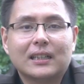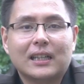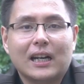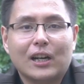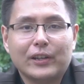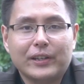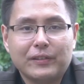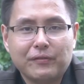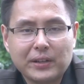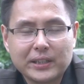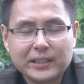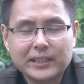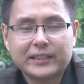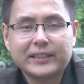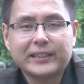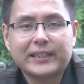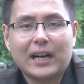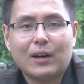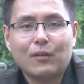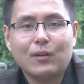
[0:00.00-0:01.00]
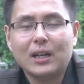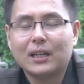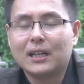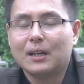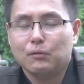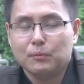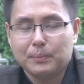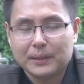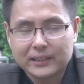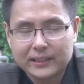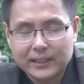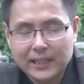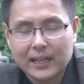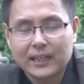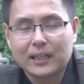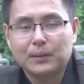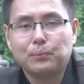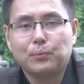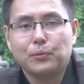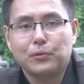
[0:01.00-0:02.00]
Kalau investasi di awal, kamu pasti
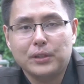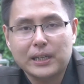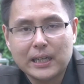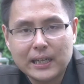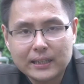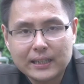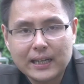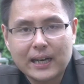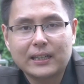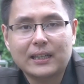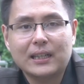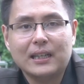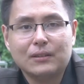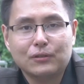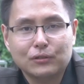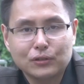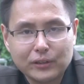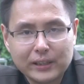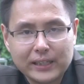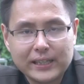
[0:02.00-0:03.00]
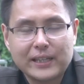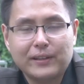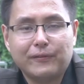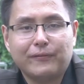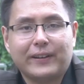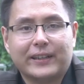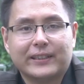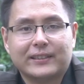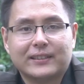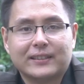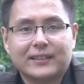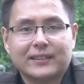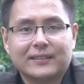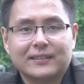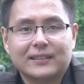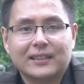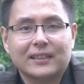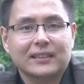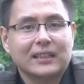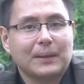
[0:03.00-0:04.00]
akan punya dana untuk diinvest.
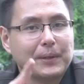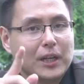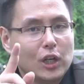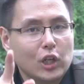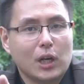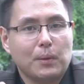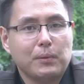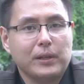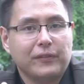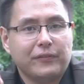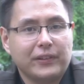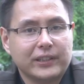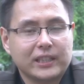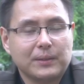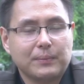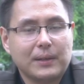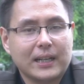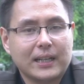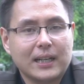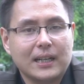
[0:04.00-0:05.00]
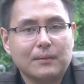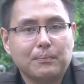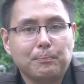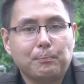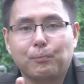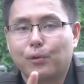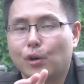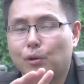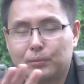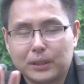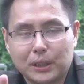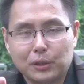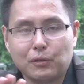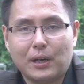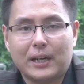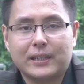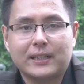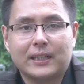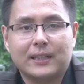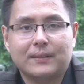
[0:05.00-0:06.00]
Tapi kalau kamu invest di belakang, belum
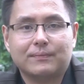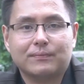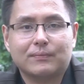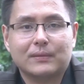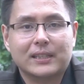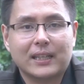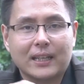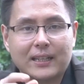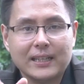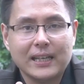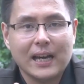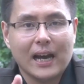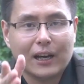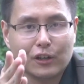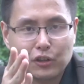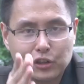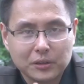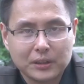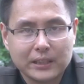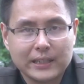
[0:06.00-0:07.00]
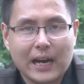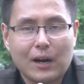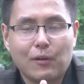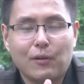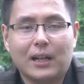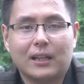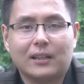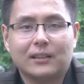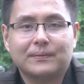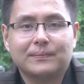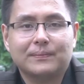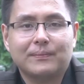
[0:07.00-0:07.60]
tentu ada. Jadi harus di awal.